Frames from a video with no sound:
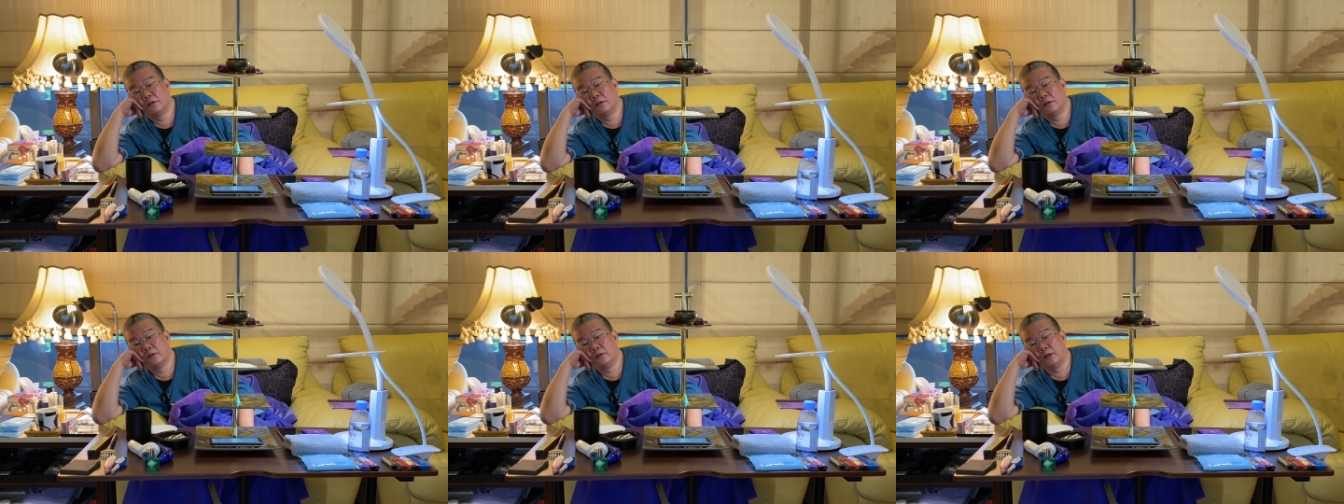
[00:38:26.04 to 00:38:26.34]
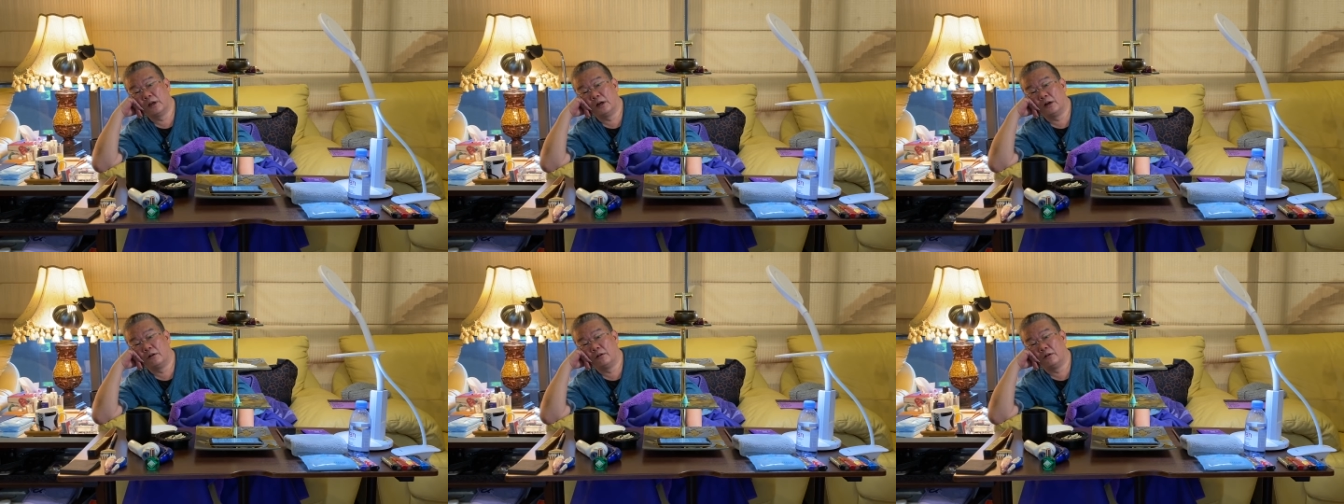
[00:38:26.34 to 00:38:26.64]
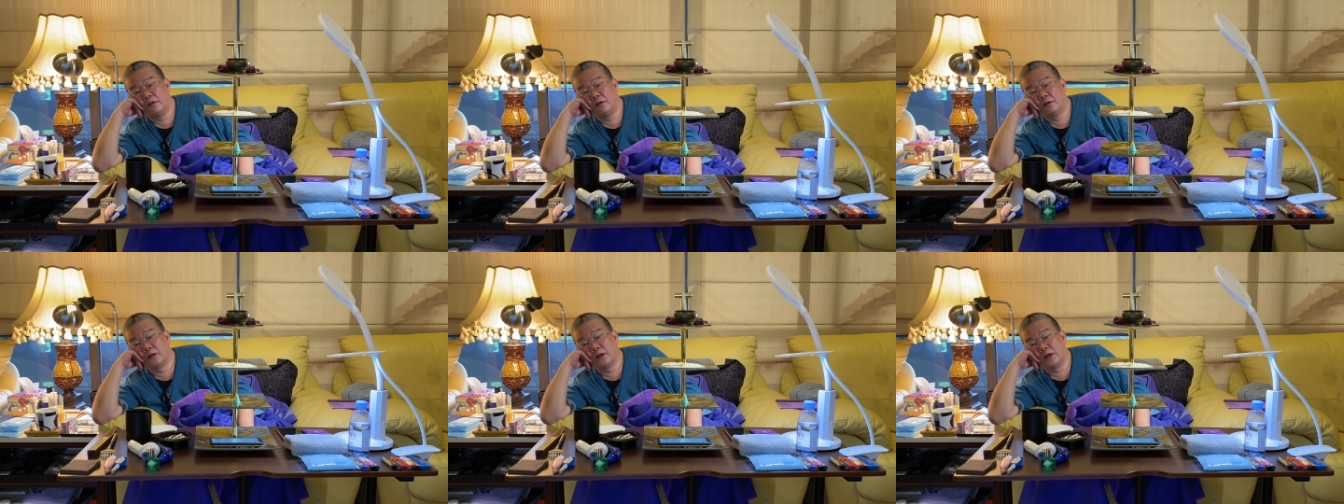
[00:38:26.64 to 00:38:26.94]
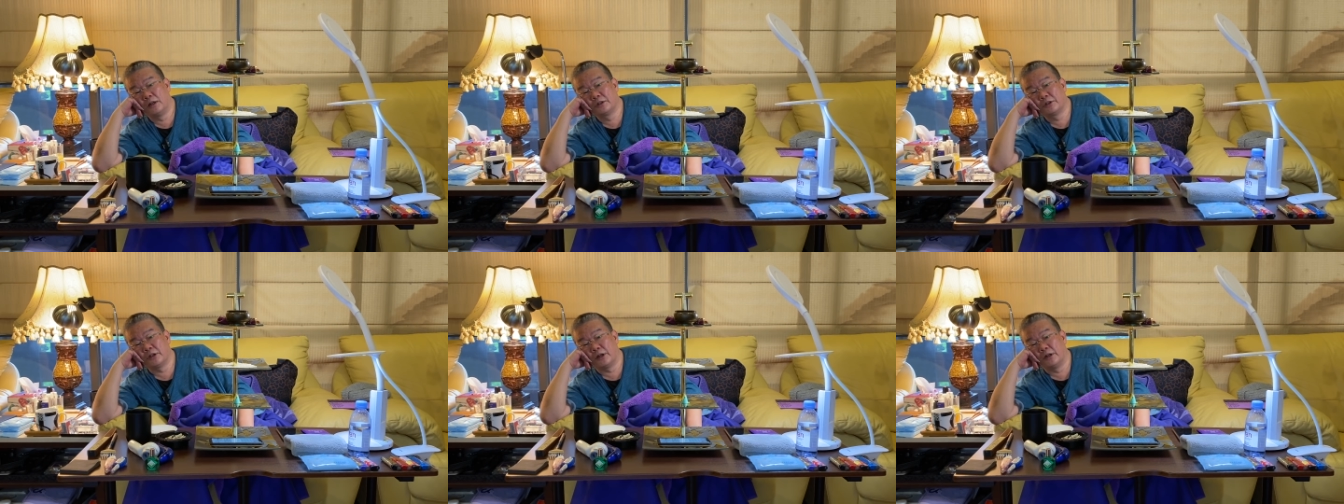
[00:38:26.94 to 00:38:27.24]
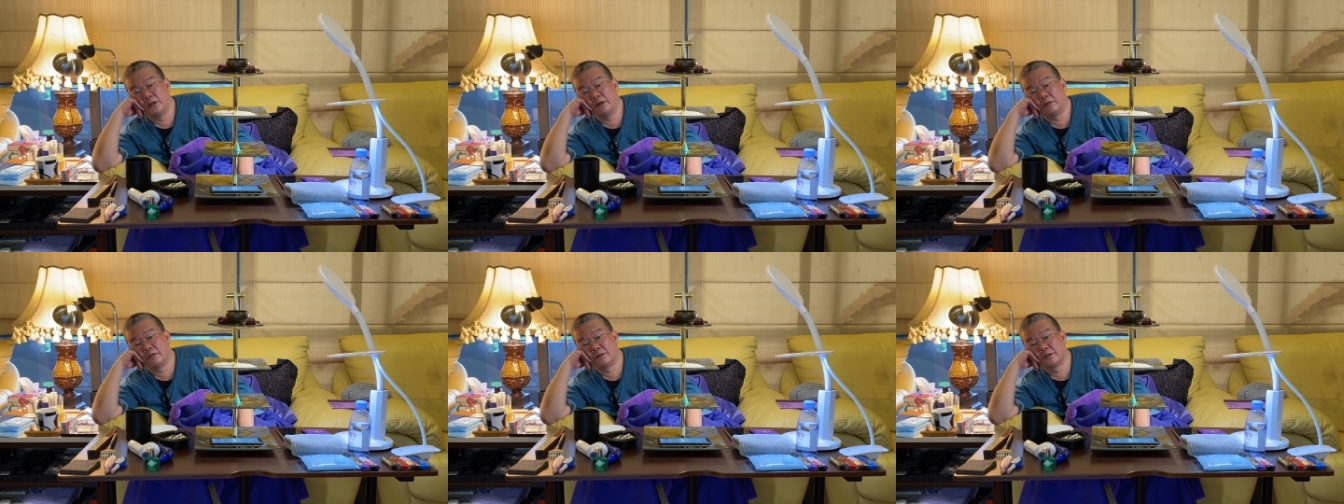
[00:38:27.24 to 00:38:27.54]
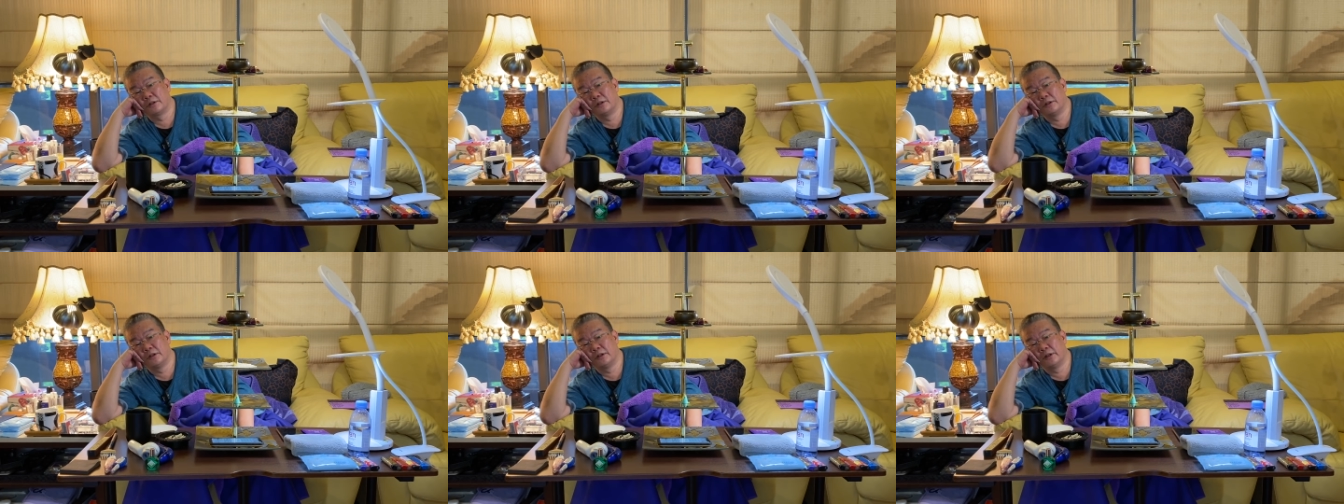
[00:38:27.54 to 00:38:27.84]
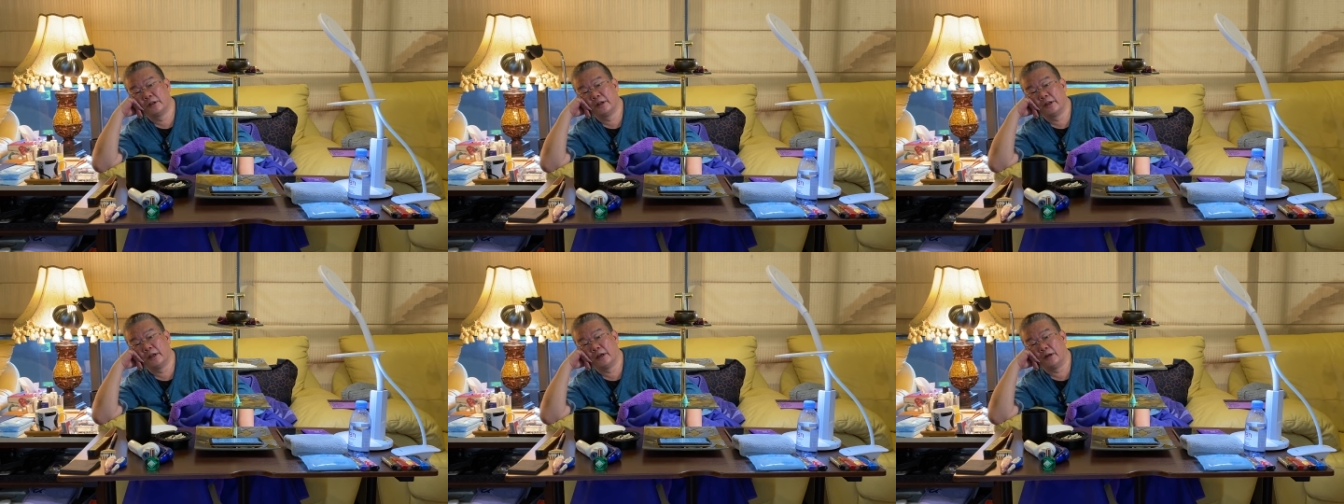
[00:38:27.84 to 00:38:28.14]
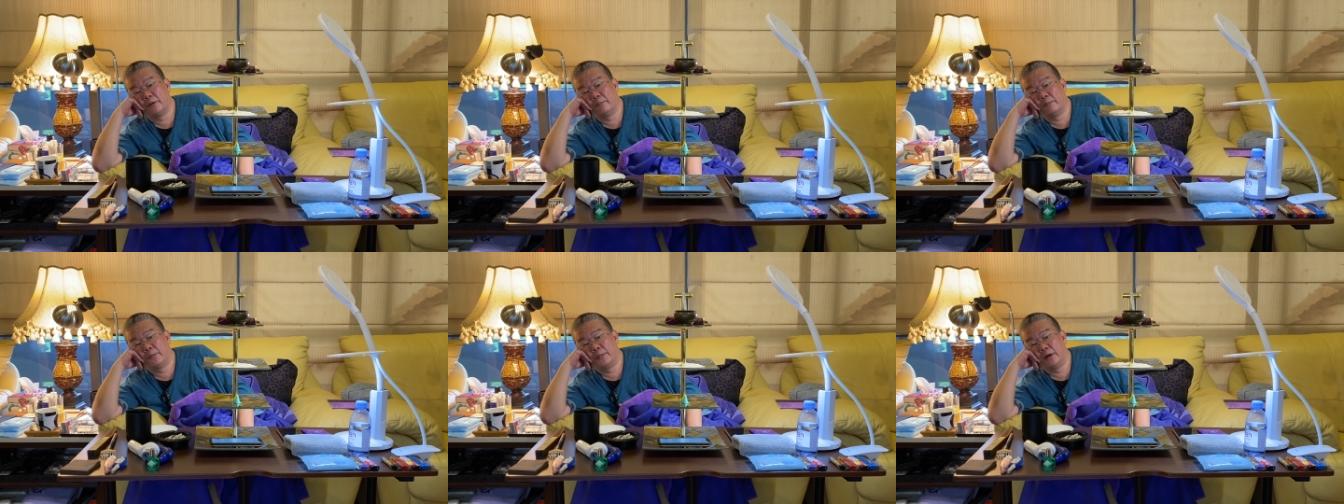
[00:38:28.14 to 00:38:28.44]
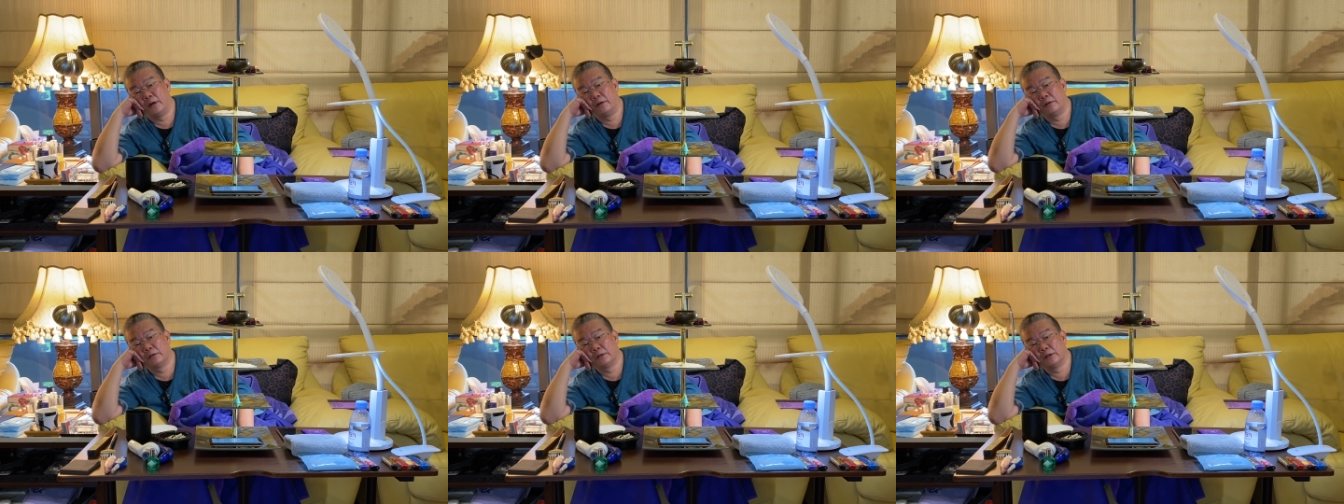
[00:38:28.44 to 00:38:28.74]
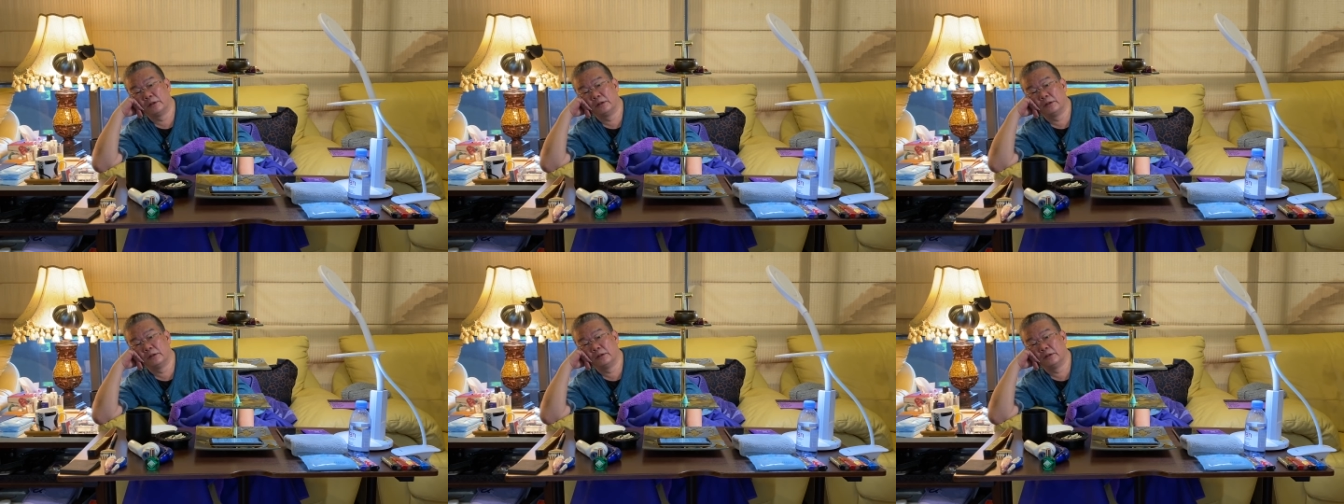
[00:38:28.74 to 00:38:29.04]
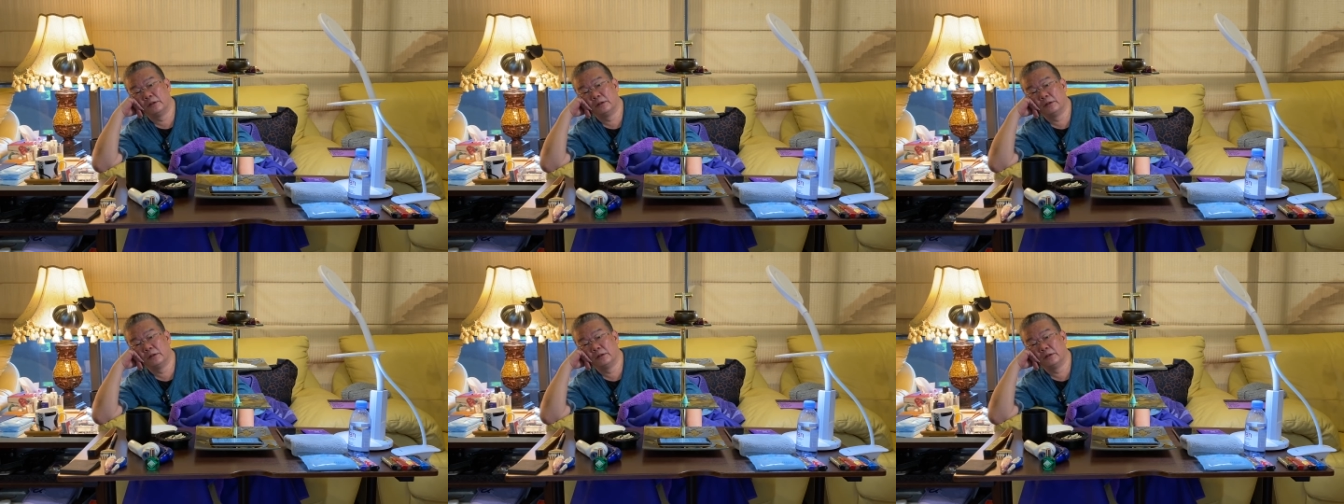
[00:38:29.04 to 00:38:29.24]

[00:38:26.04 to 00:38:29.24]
然后刚讲好的是两包的，